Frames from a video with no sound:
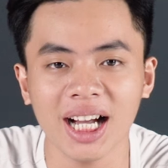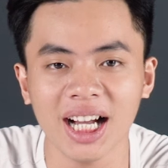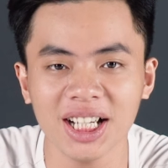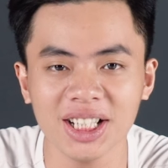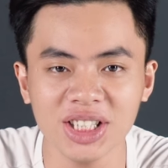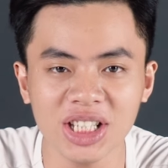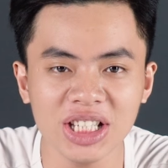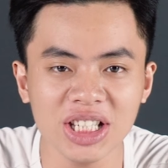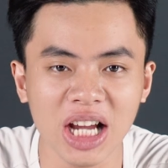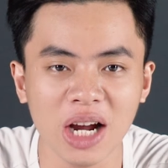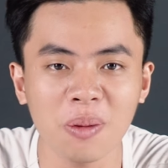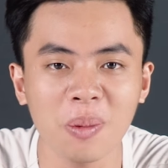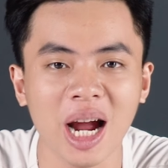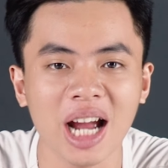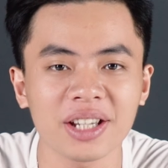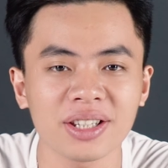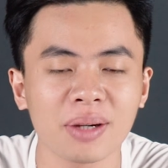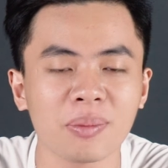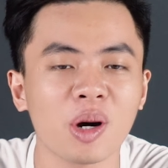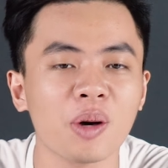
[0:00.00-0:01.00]
Hi, xin chào
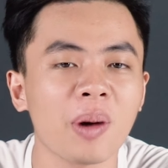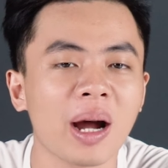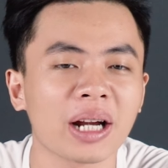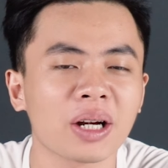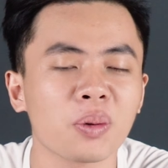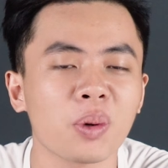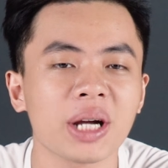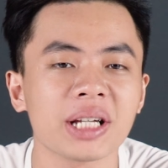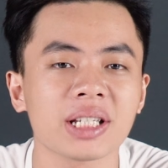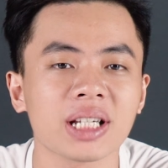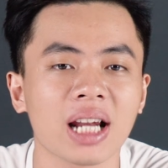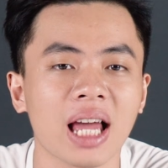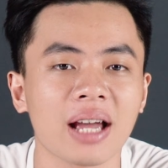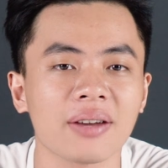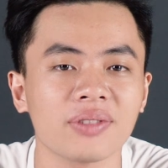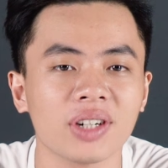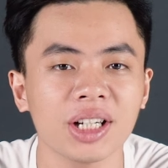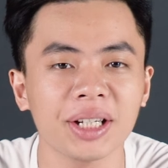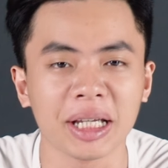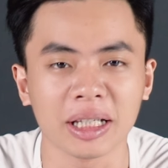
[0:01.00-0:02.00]
bạn, chào mừng bạn đã quay trở
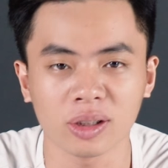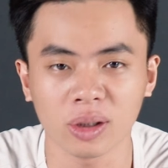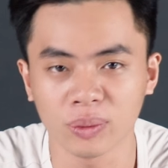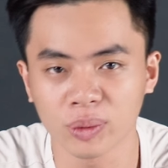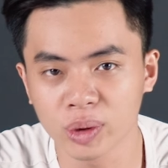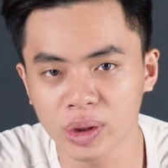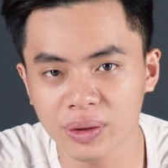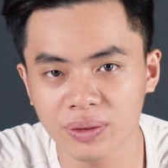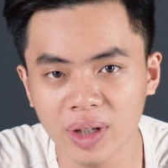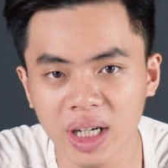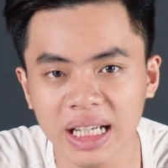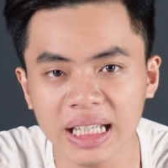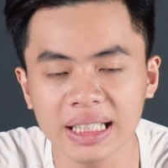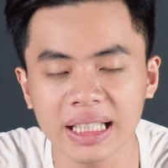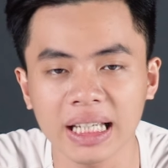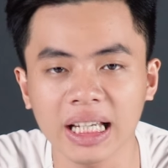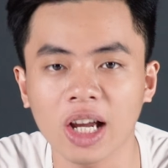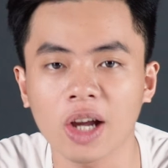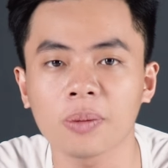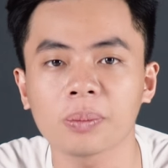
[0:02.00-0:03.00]
lại với Điện thoại Vui TV
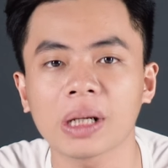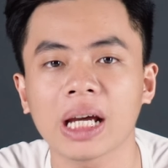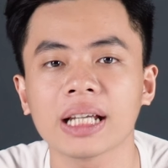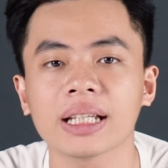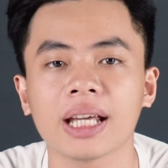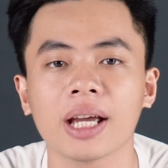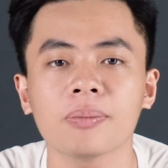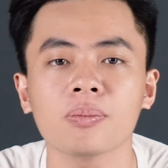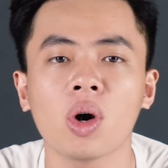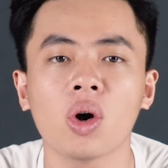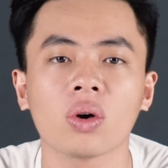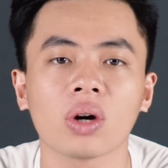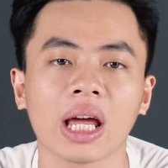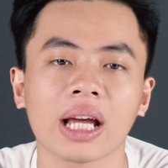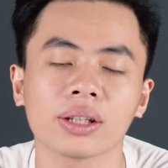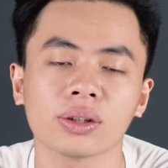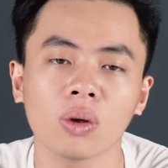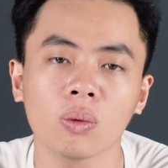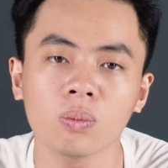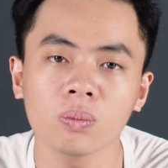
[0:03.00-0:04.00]
Thì ngày hôm nay thì Apple
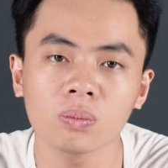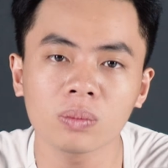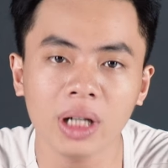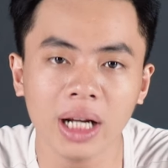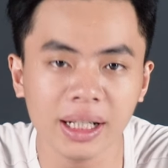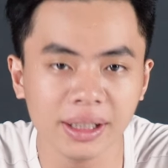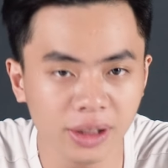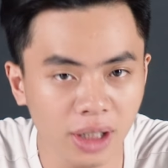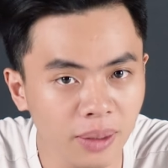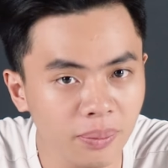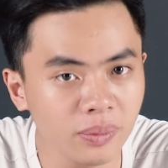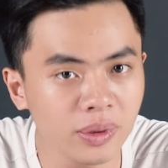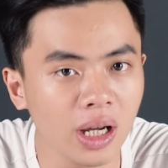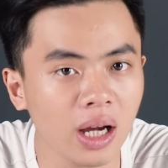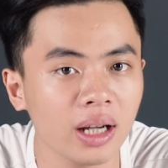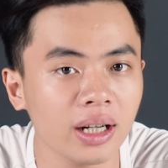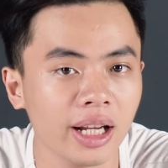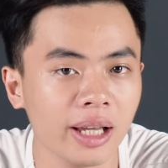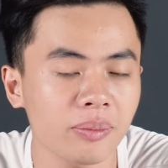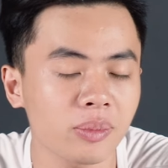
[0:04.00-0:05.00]
lại tung ra tiếp
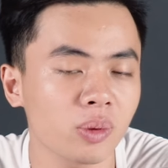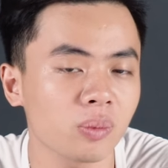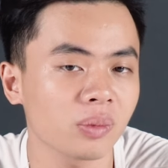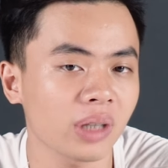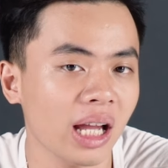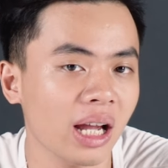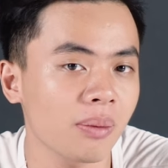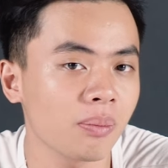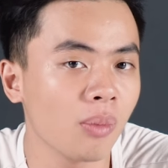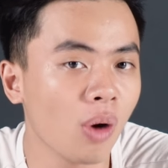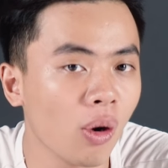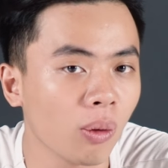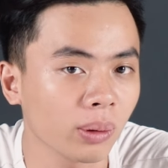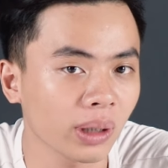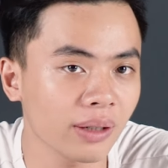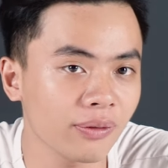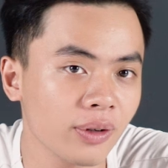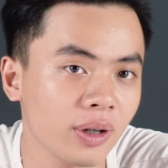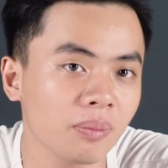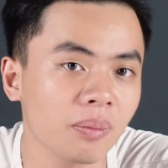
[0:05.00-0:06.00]
cho anh em chúng ta một
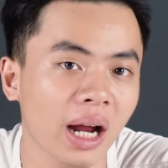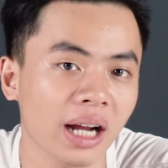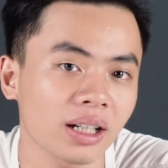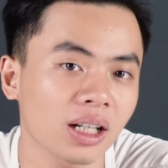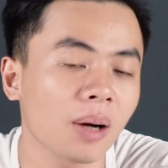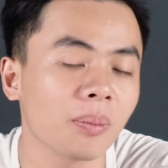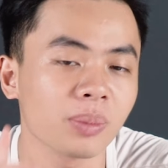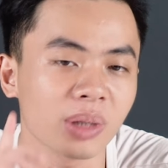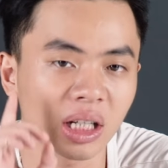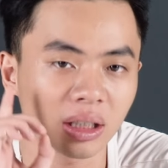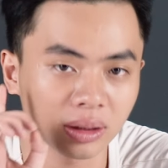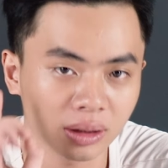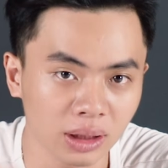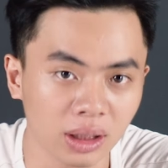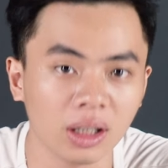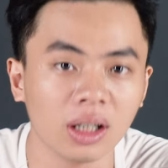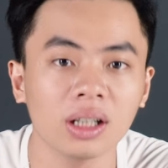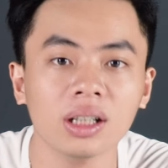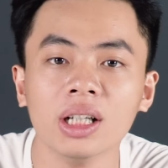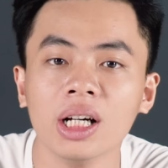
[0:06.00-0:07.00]
cái phiên bản cập nhật
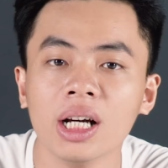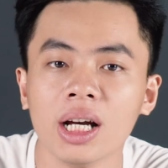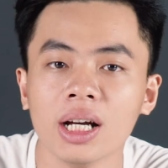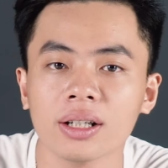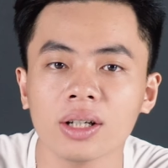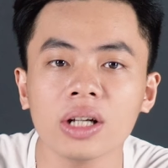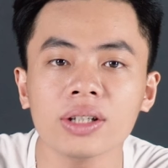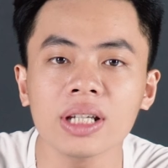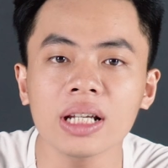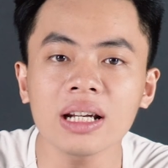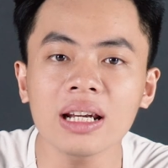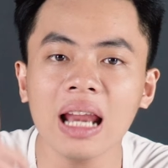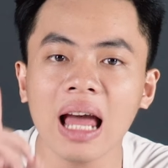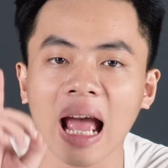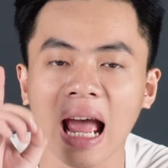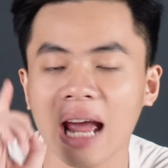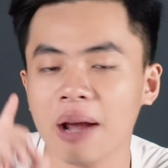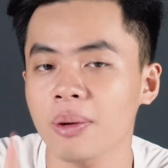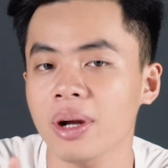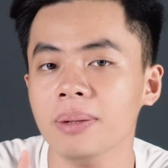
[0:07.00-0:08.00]
nữa Đó chính
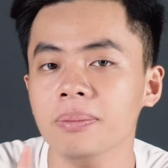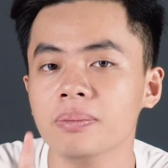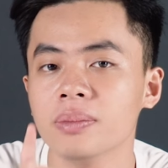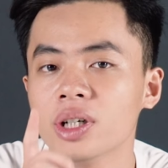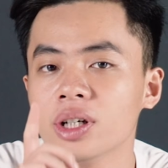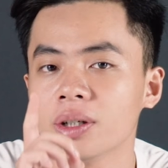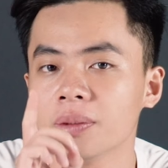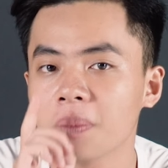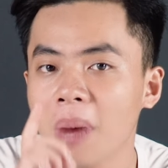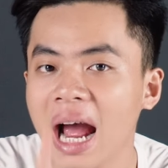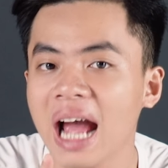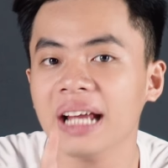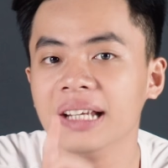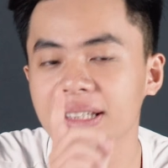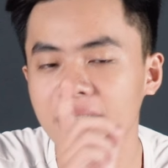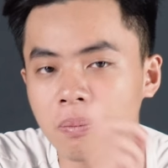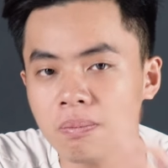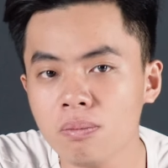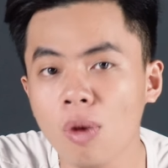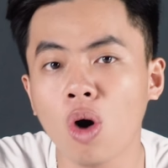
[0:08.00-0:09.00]
là iOS
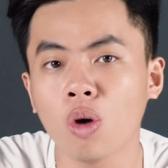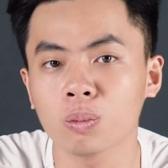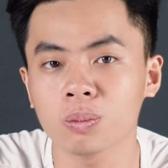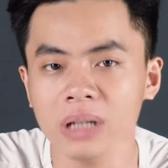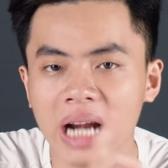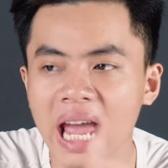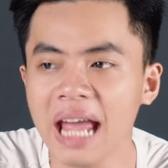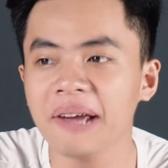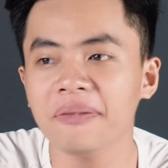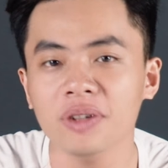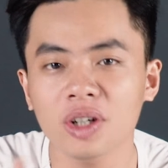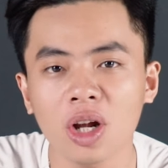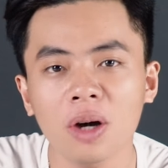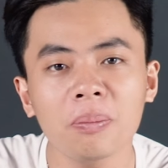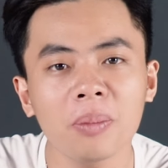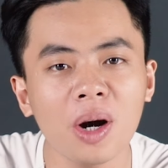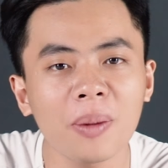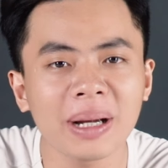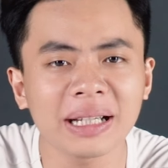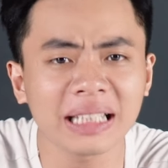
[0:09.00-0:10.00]
13.1
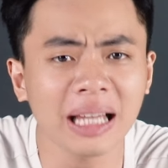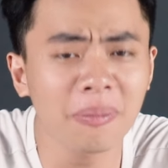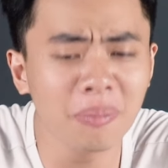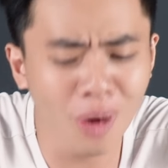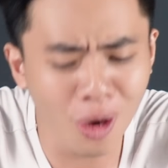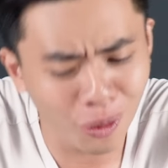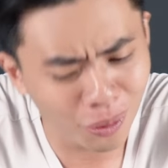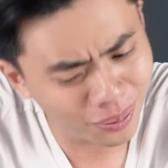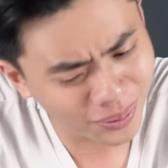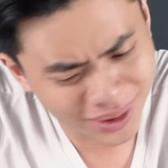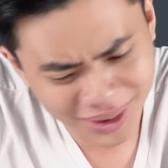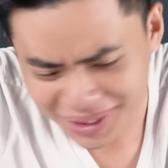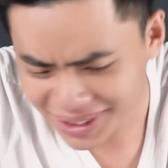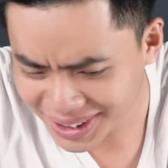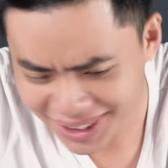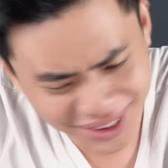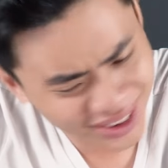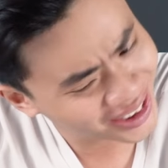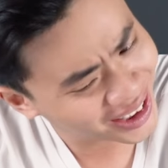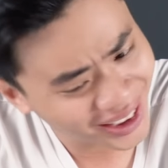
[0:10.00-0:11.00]
Developer Beta 1
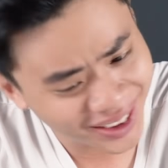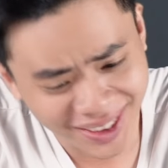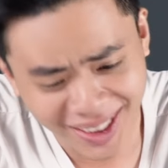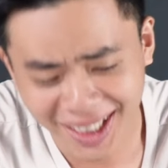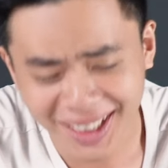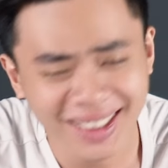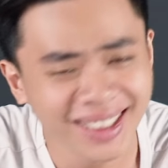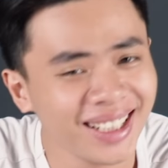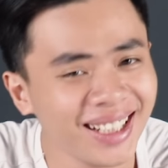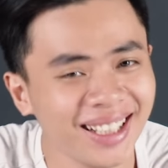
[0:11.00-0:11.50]
Thực sự là